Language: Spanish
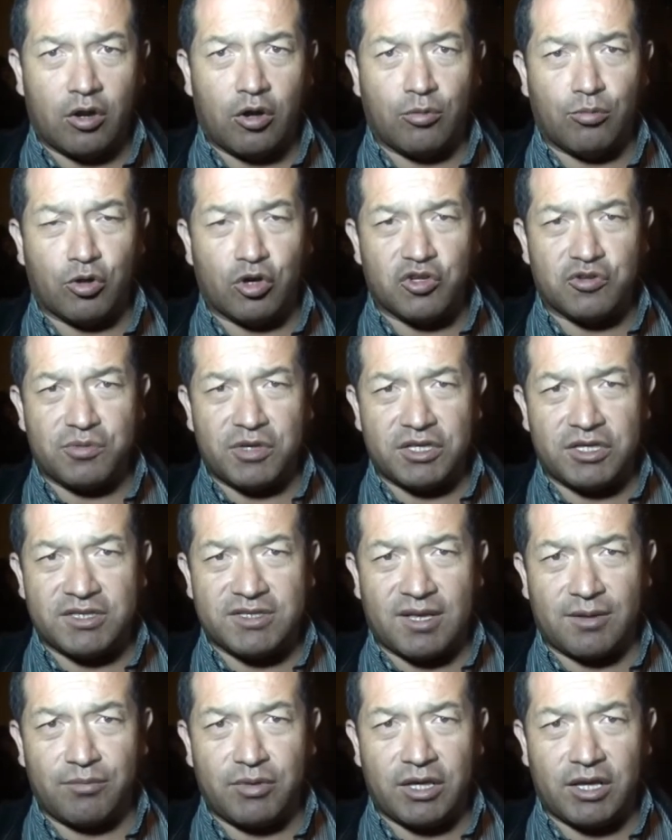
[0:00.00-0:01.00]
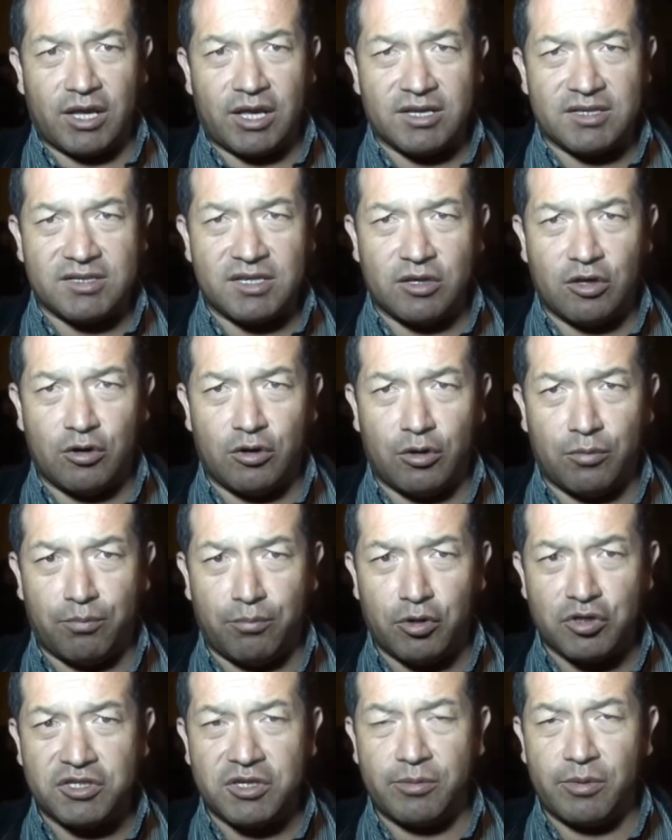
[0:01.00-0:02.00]
como los bienes también que han sido
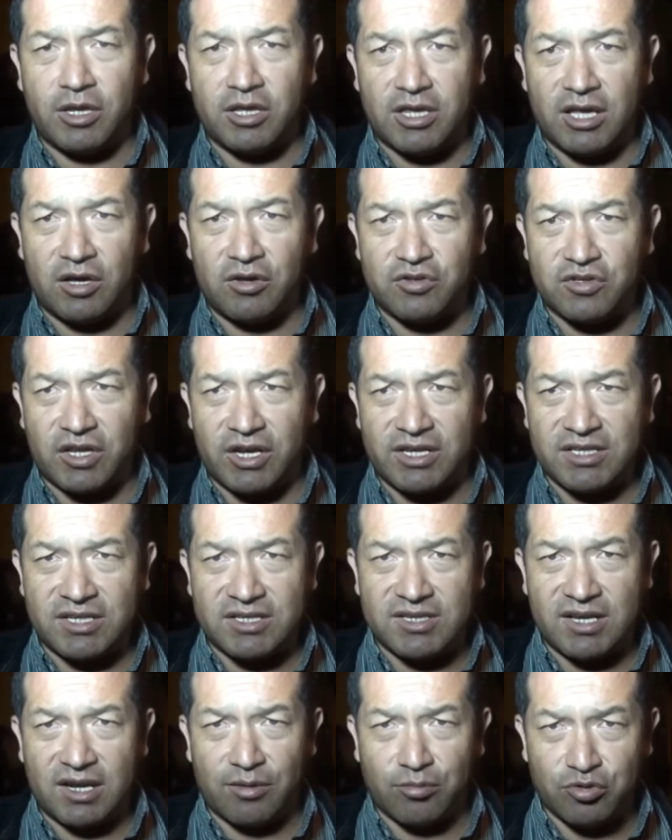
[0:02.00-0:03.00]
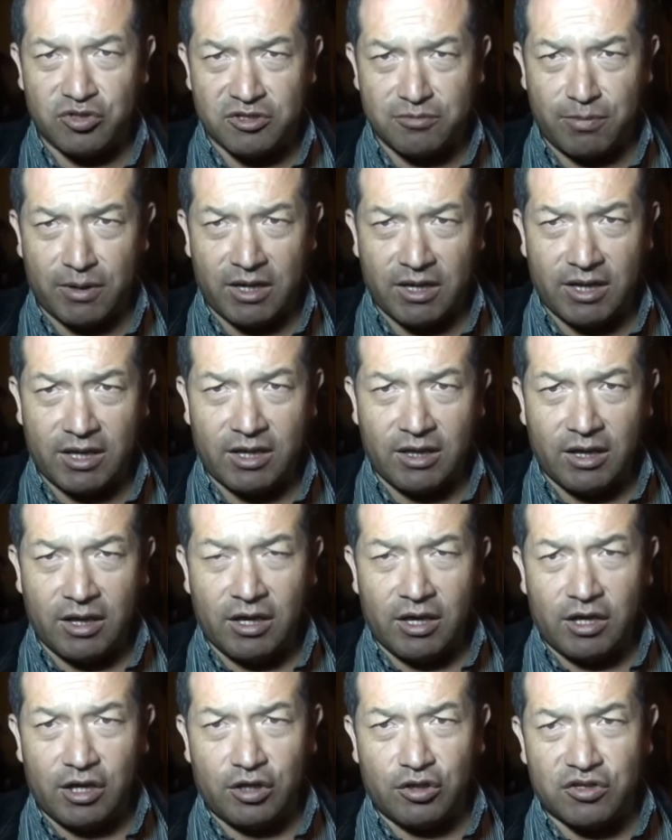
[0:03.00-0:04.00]
posibilitados gracias a la municipalidad
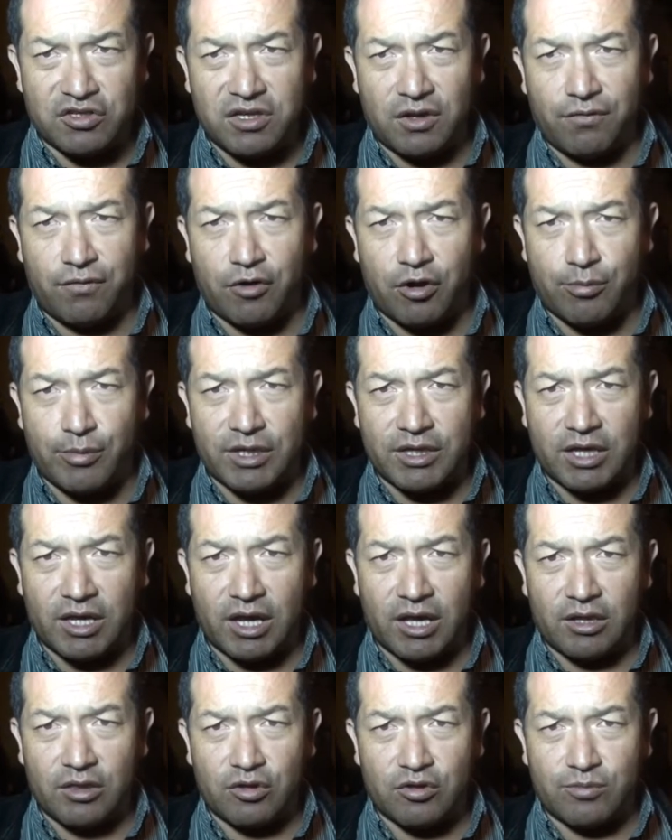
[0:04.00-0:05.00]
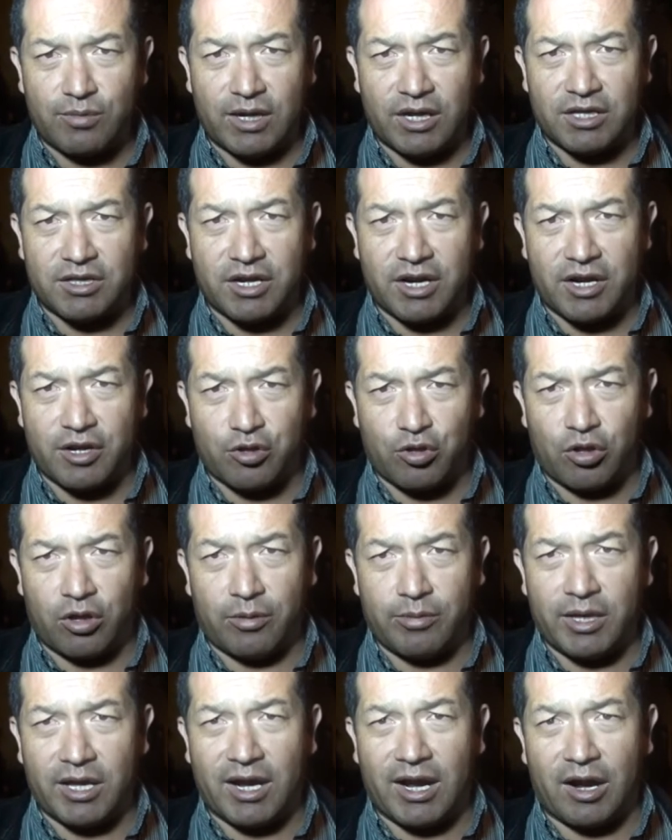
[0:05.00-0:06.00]
y nos informan de que nos van a entregar
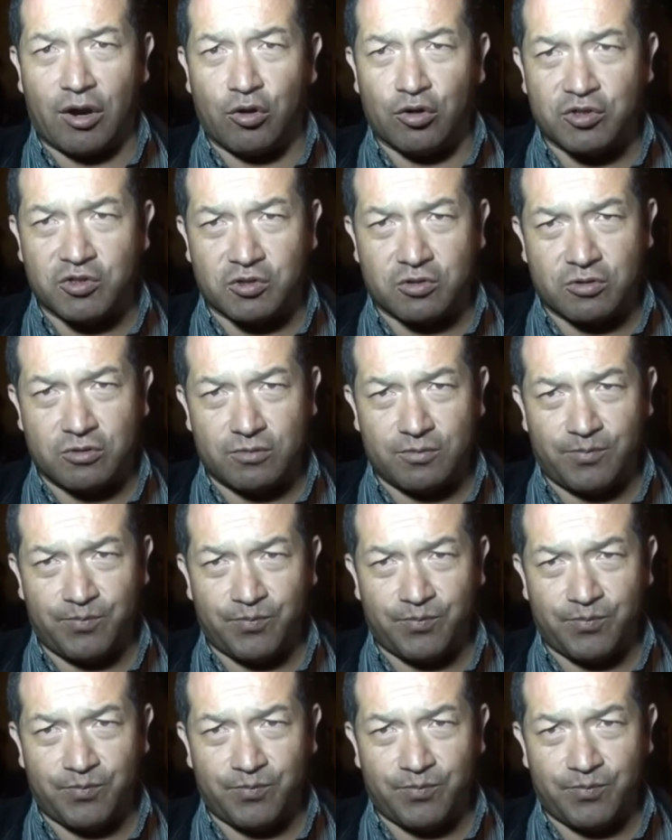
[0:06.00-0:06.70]
todavía en agosto.